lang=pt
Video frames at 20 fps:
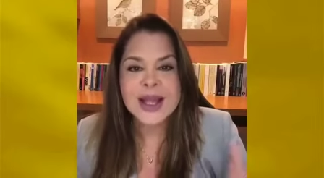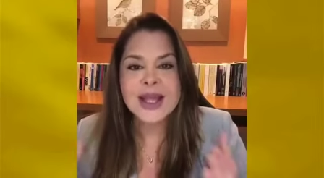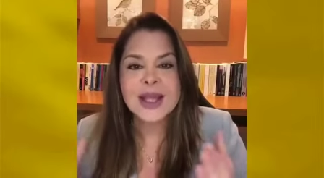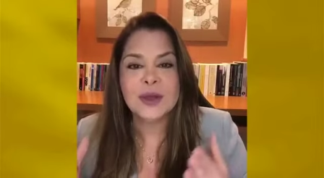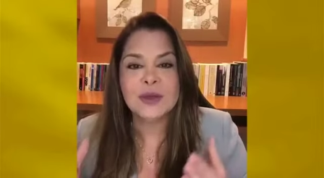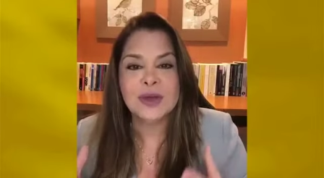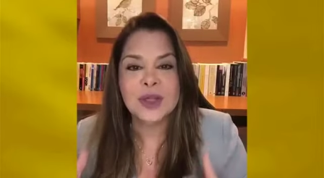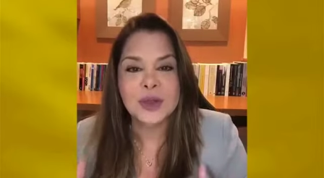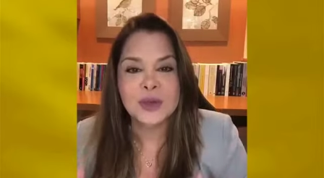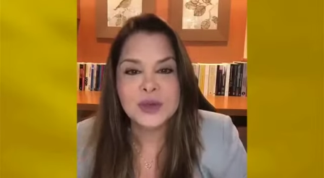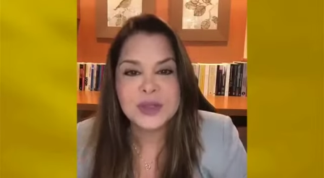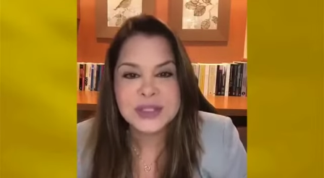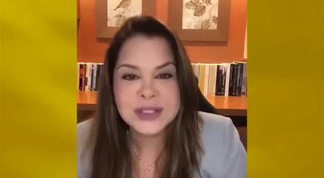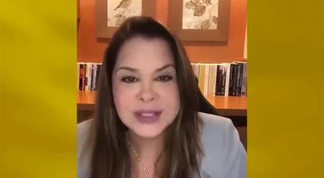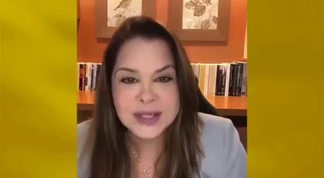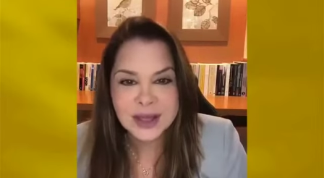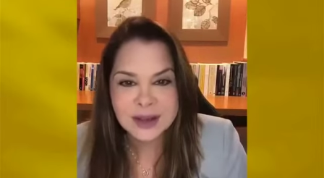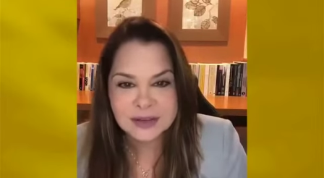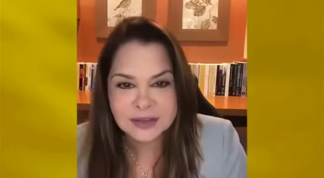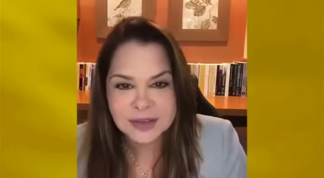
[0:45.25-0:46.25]
Eu digo
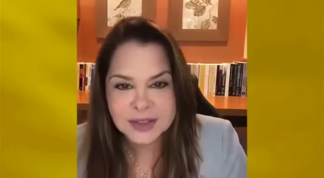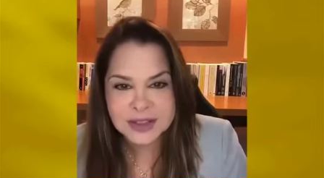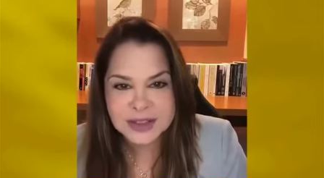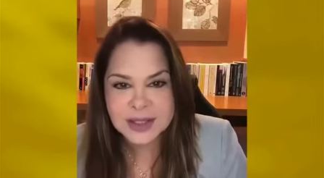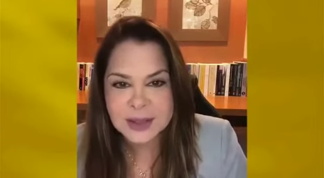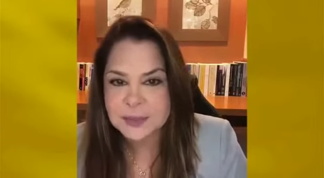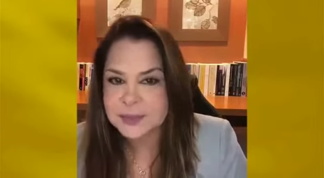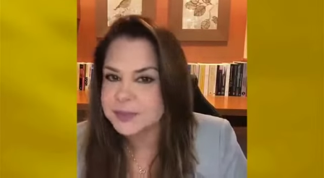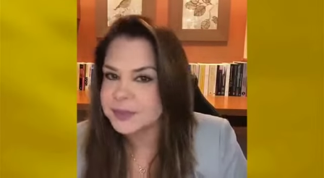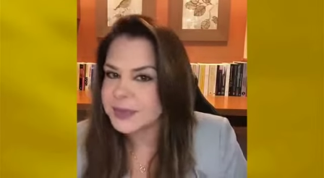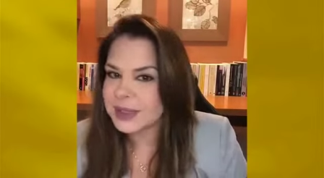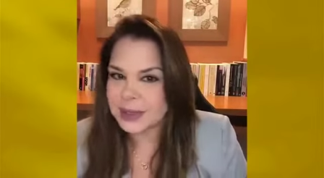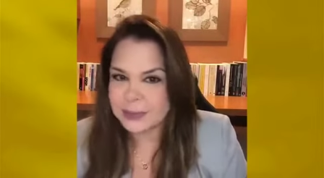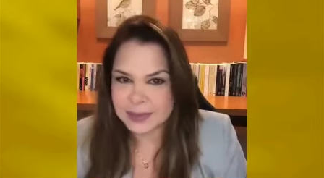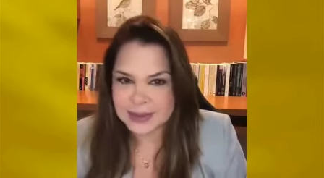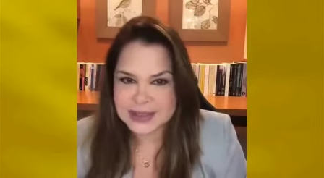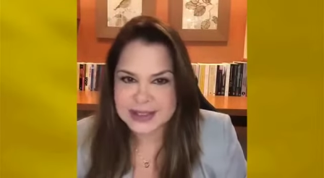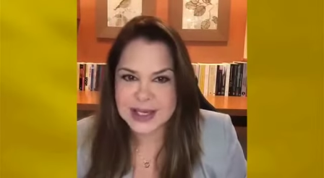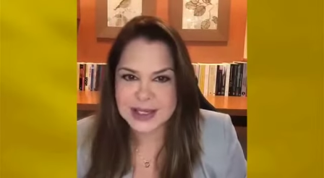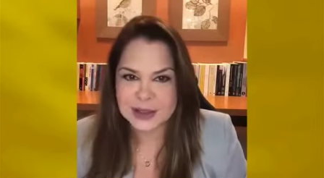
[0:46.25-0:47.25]
sim à vida,
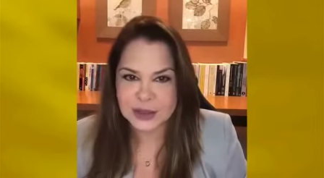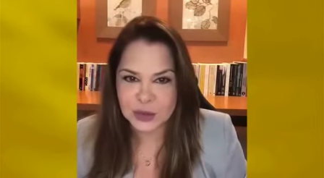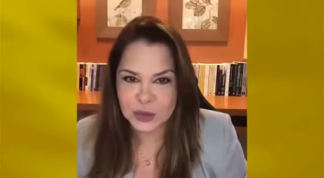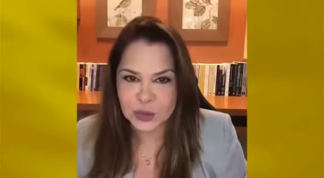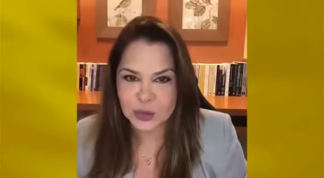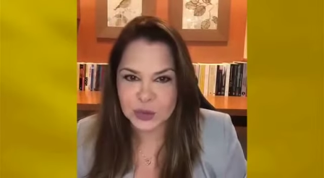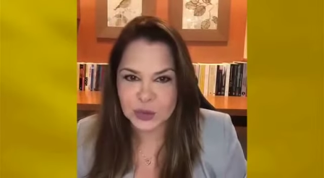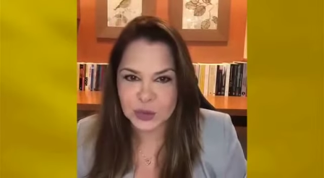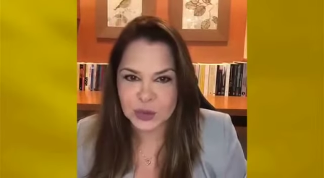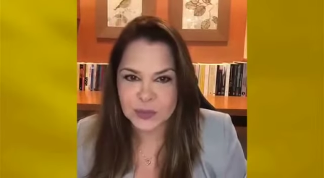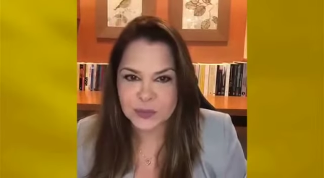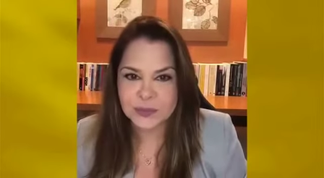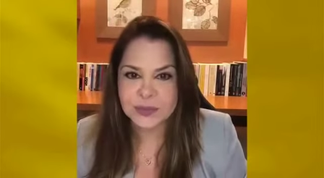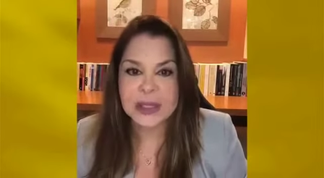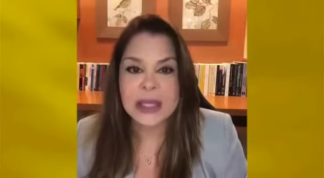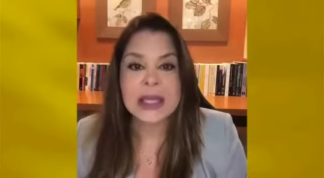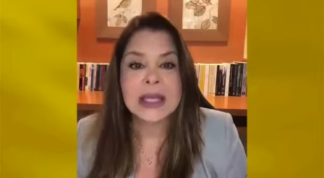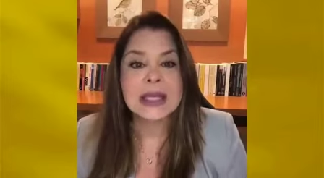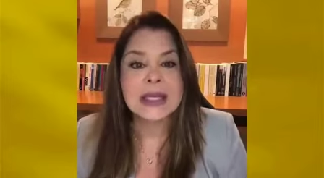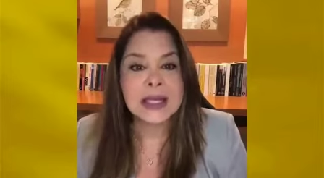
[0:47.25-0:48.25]
apesar de tudo.
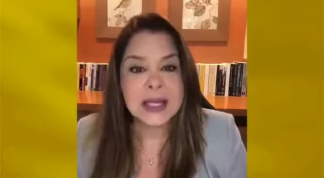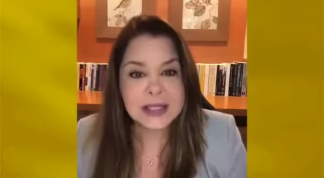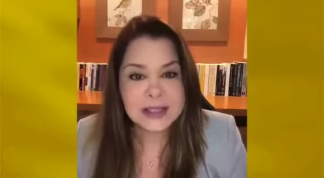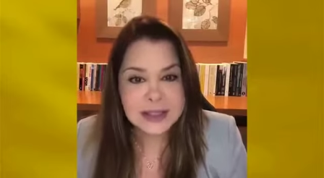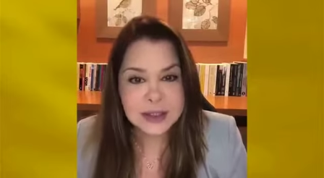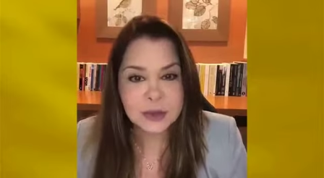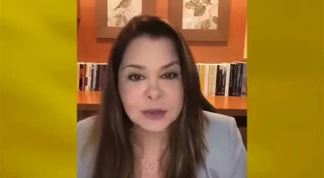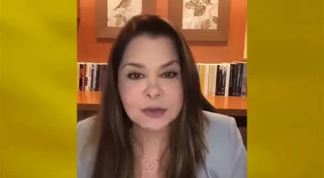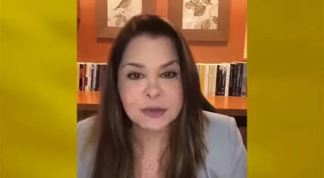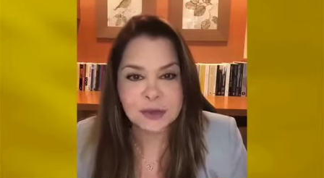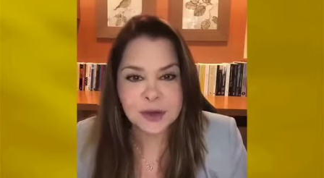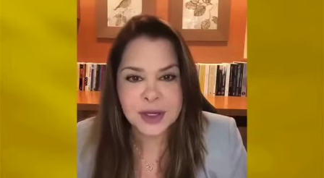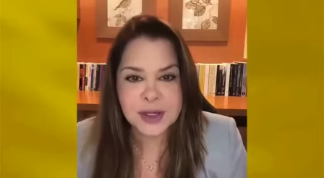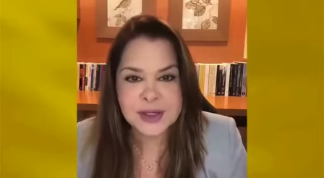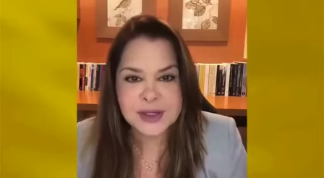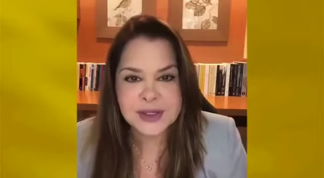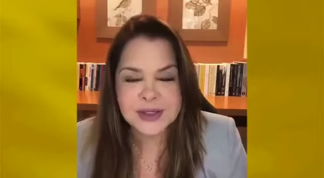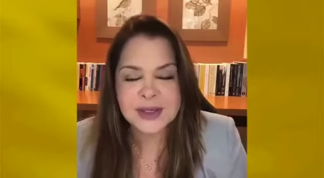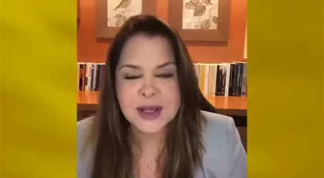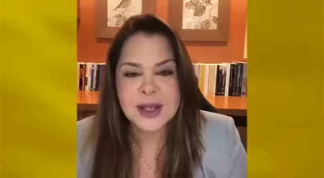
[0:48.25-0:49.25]
E assim o
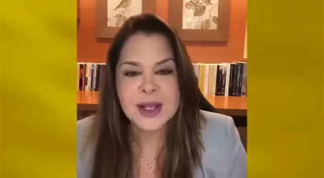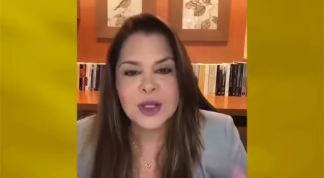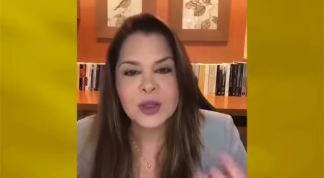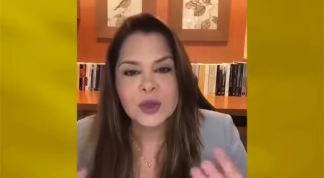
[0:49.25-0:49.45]
fez.